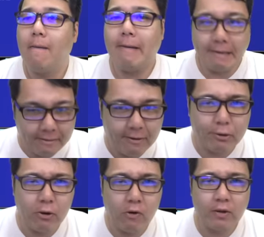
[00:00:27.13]
いきま
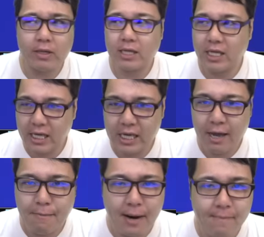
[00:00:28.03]
しょう
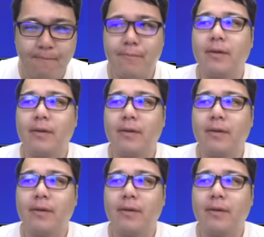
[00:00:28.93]
!DL 版